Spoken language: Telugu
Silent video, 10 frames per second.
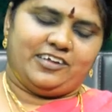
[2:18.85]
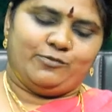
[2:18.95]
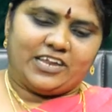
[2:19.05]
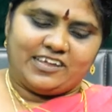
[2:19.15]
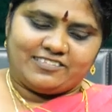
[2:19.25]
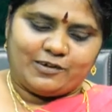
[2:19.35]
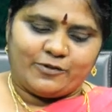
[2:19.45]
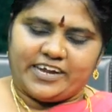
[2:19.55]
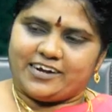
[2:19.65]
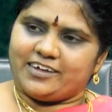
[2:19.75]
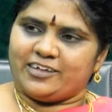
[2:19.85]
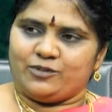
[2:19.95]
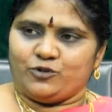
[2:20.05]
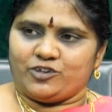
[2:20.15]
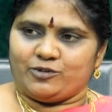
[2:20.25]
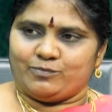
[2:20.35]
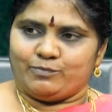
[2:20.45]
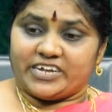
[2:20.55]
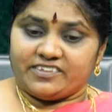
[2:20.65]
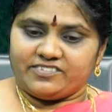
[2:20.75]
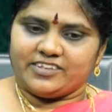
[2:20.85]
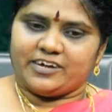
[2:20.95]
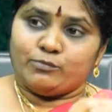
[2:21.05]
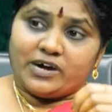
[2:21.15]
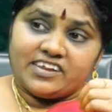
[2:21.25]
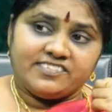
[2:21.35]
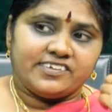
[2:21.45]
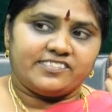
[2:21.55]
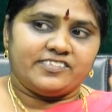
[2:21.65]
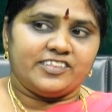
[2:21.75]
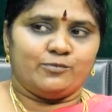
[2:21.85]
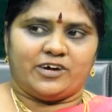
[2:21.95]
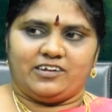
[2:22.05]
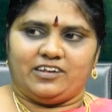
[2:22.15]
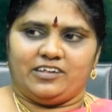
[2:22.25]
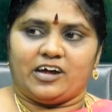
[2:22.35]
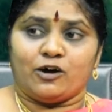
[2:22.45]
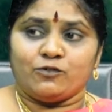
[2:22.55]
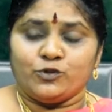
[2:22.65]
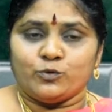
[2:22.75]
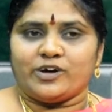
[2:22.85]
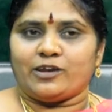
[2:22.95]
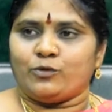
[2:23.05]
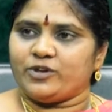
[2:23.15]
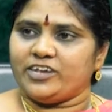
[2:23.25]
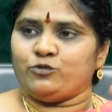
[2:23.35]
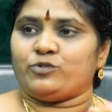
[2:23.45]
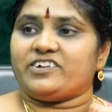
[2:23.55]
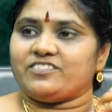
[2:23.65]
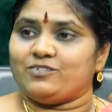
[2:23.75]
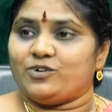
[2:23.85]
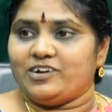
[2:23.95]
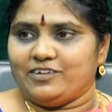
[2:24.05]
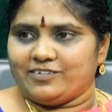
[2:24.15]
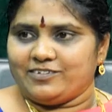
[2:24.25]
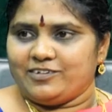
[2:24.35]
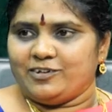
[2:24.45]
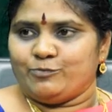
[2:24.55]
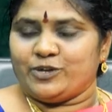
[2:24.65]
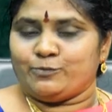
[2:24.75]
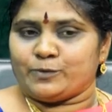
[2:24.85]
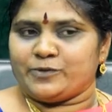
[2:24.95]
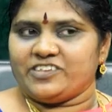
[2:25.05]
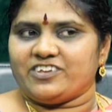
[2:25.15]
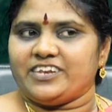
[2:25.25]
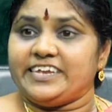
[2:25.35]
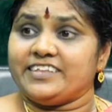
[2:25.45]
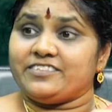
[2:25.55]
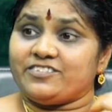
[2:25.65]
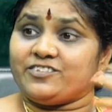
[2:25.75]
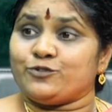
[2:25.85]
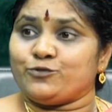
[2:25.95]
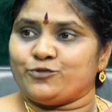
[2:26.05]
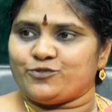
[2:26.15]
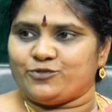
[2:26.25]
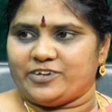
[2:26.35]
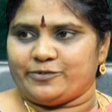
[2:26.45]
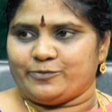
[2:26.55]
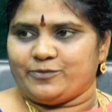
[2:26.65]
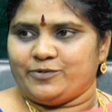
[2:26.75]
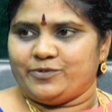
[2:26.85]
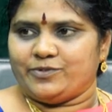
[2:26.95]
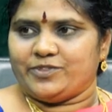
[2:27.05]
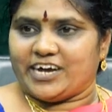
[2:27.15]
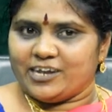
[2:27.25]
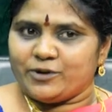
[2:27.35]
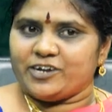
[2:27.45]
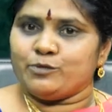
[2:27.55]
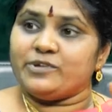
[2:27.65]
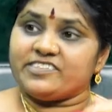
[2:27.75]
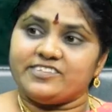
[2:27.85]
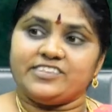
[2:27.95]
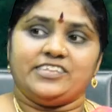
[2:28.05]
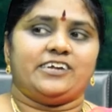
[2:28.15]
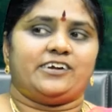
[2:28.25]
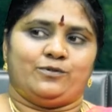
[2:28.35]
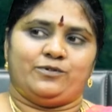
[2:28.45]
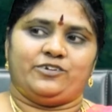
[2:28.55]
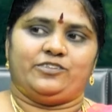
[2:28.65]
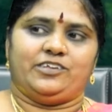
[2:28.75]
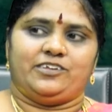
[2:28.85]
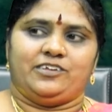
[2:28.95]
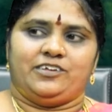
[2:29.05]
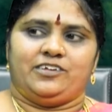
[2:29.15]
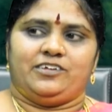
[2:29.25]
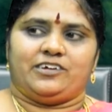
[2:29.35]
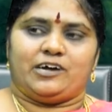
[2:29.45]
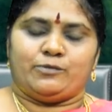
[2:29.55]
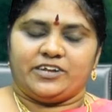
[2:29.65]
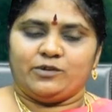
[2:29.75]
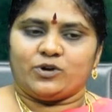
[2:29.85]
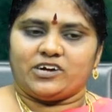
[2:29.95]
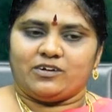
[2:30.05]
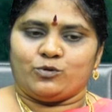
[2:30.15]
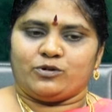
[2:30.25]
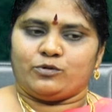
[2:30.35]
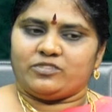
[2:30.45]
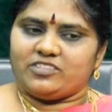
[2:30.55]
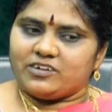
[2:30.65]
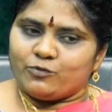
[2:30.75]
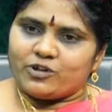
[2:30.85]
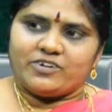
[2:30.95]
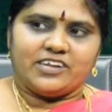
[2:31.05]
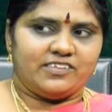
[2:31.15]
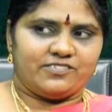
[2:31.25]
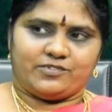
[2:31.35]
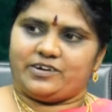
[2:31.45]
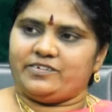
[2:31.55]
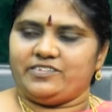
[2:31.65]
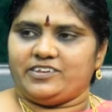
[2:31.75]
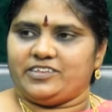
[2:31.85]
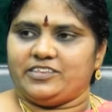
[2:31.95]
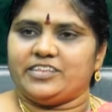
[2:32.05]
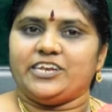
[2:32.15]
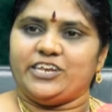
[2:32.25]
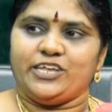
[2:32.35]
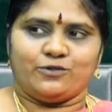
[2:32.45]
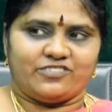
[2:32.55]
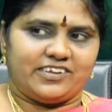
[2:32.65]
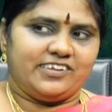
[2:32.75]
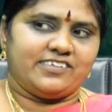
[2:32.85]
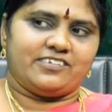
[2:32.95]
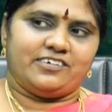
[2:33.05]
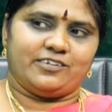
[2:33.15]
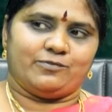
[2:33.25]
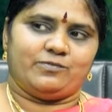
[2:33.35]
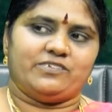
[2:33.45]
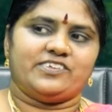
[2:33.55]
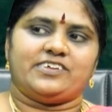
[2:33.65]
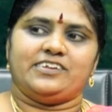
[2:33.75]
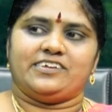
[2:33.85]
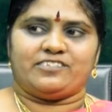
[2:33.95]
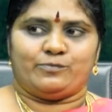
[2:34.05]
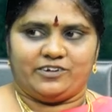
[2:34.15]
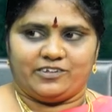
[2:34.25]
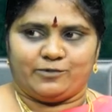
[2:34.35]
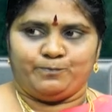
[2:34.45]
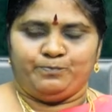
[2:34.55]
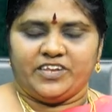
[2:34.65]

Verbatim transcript: హిమాలయాస్లో ఉన్న ఎక్కడ కాదు ముఖ్యం పరిస్థితి కాదు మానసిక స్థితి మారాలి హౌ యు ఆర్ లుకింగ్ టువర్డ్స్ ద వరల్డ్ మీరు ప్రపంచాన్ని ఏ దృష్టితో చూస్తున్నారు దాన్ని బట్టి మీ స్థితి ఇక్కడ ఉంటుంది కాబట్టి ఒక ఒక కొత్త ఒరవడి తీసుకురావడం జరిగింది దాన్ని నియో సన్యాసం అంటారు నవ సన్యాసం అంటారు